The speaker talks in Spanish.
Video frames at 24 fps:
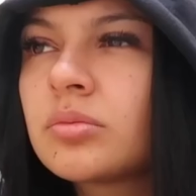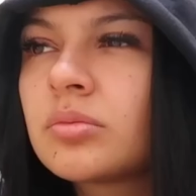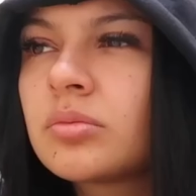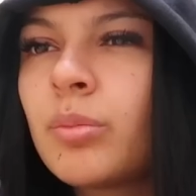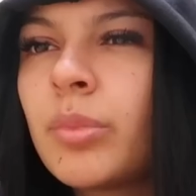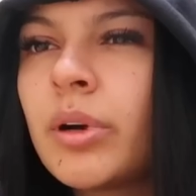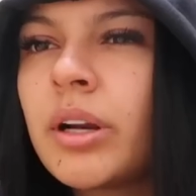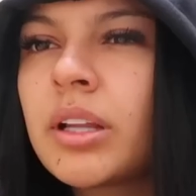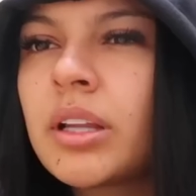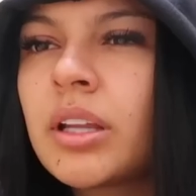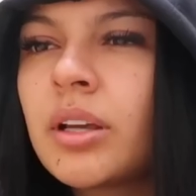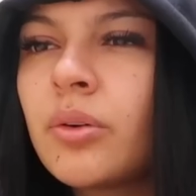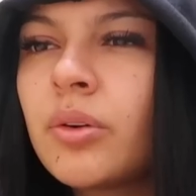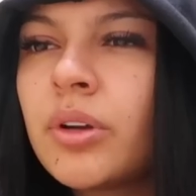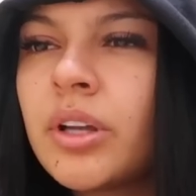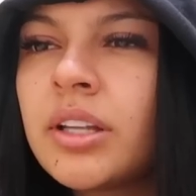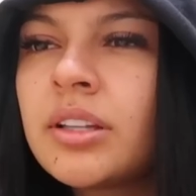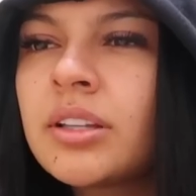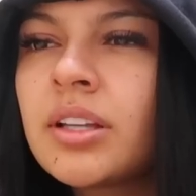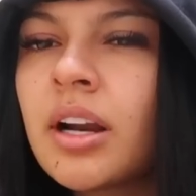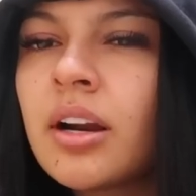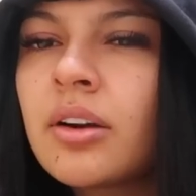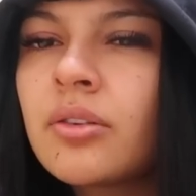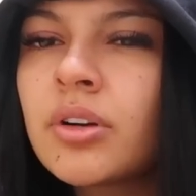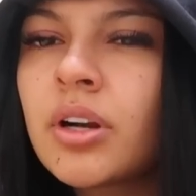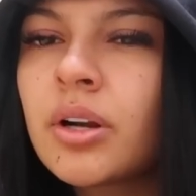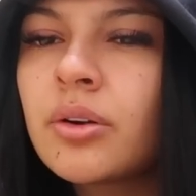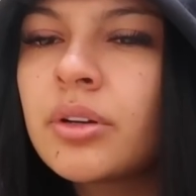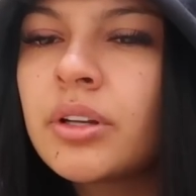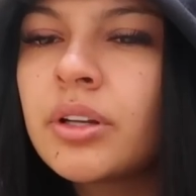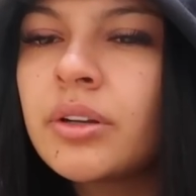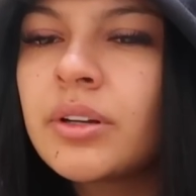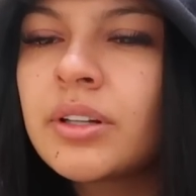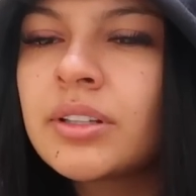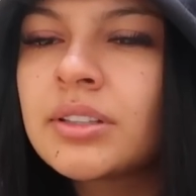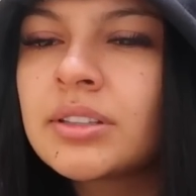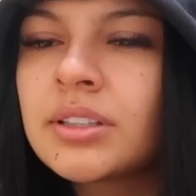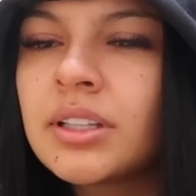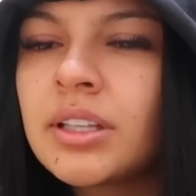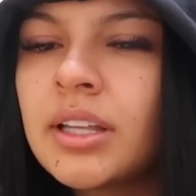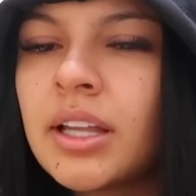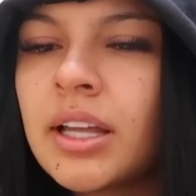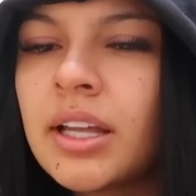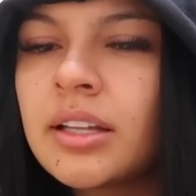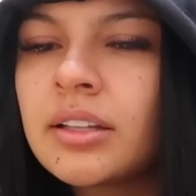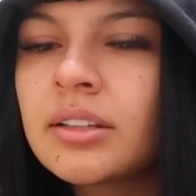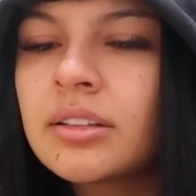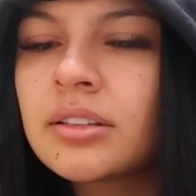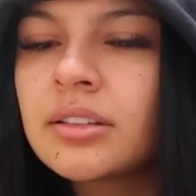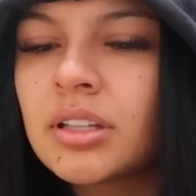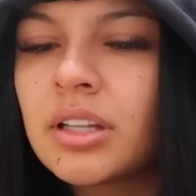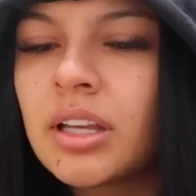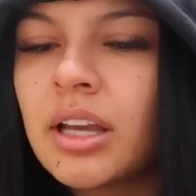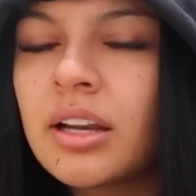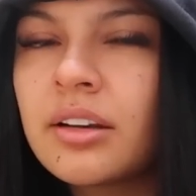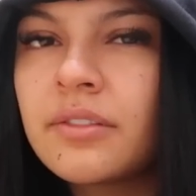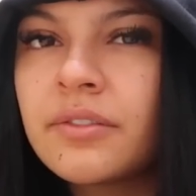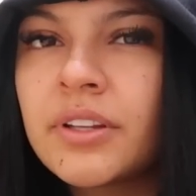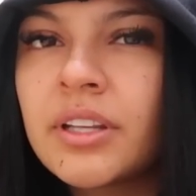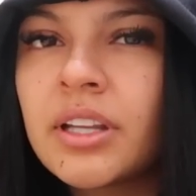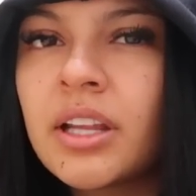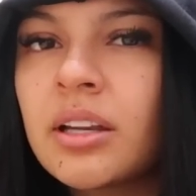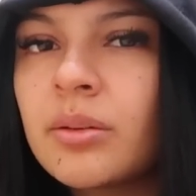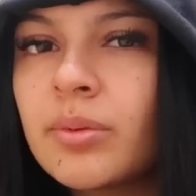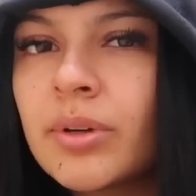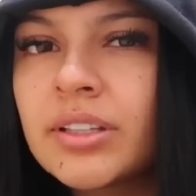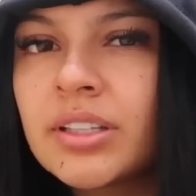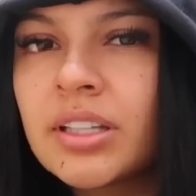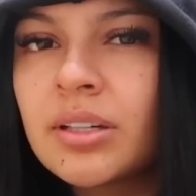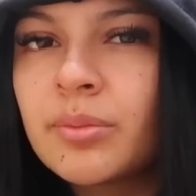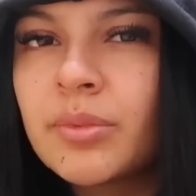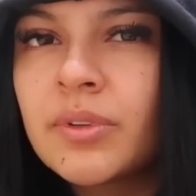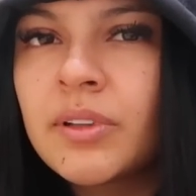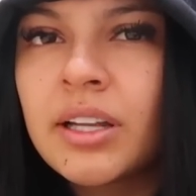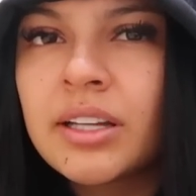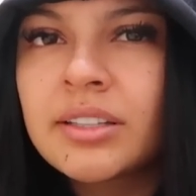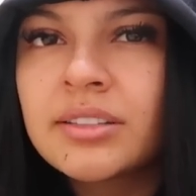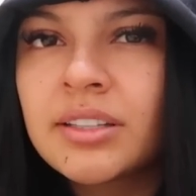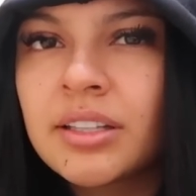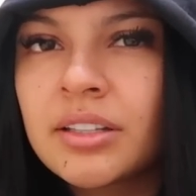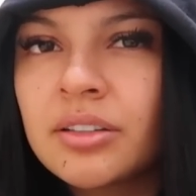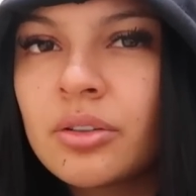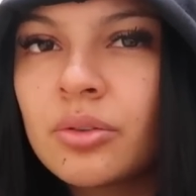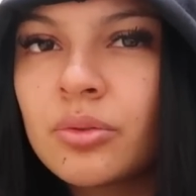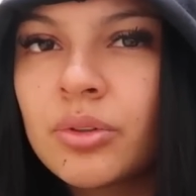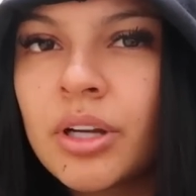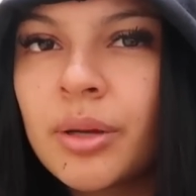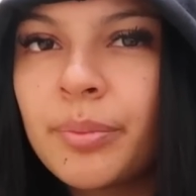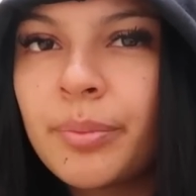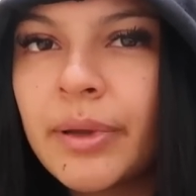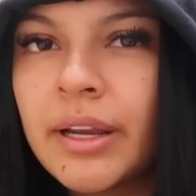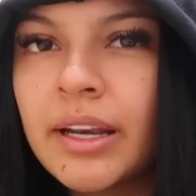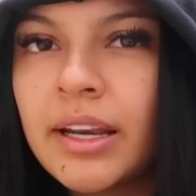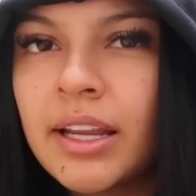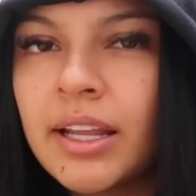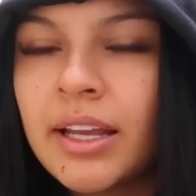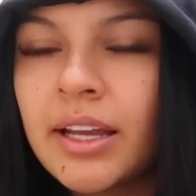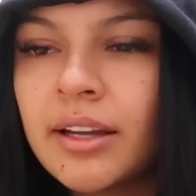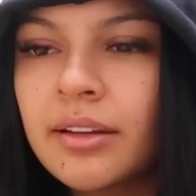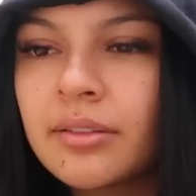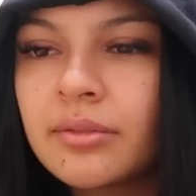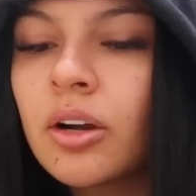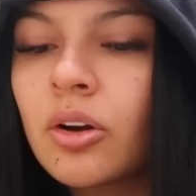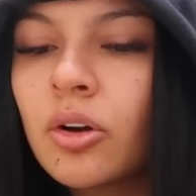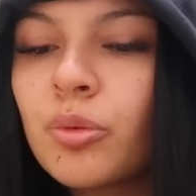¿Para qué voy a entrar a una universidad y al final va a terminar siendo una pelea?